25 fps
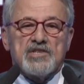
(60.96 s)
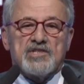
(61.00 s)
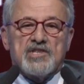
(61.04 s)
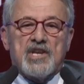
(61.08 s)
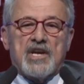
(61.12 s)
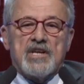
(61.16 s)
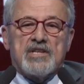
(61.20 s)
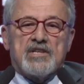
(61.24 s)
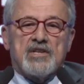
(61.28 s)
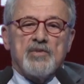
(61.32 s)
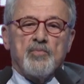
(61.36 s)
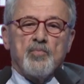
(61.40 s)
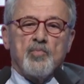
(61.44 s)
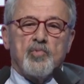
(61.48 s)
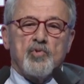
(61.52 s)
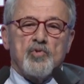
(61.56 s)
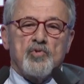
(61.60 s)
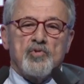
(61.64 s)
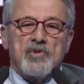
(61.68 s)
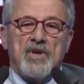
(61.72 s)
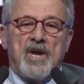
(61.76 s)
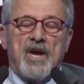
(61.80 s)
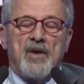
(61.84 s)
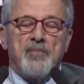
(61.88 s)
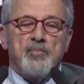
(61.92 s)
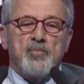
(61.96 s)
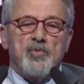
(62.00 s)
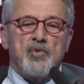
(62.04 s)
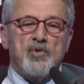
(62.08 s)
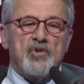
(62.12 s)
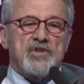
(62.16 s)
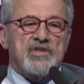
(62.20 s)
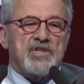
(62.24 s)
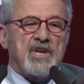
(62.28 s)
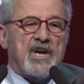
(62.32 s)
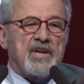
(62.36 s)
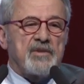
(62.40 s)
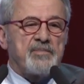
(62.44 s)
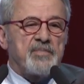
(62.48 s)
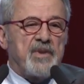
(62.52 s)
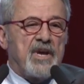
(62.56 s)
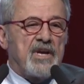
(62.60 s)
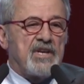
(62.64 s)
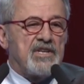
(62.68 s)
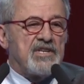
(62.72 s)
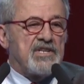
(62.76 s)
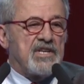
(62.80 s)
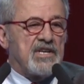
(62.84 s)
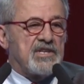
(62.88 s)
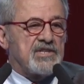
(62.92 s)
Zeytinburnu en büyük
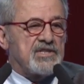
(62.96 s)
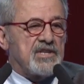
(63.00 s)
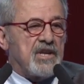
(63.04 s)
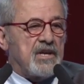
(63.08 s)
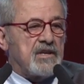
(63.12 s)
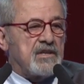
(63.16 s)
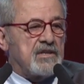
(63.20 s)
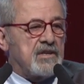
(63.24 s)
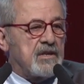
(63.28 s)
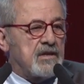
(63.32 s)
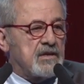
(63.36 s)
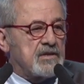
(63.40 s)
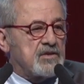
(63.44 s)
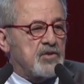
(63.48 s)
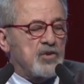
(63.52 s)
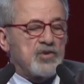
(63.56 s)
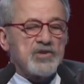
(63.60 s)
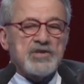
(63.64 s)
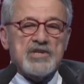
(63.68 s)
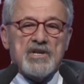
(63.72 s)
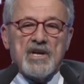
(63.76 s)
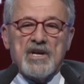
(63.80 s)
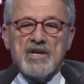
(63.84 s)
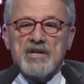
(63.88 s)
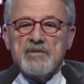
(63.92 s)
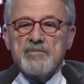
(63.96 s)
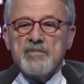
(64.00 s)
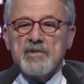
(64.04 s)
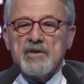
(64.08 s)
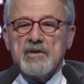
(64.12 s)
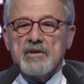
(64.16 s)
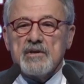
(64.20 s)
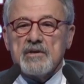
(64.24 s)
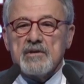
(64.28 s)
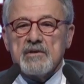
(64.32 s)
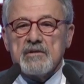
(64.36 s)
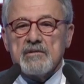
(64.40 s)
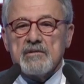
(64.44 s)
darbeyi yiyecek söz gelimi.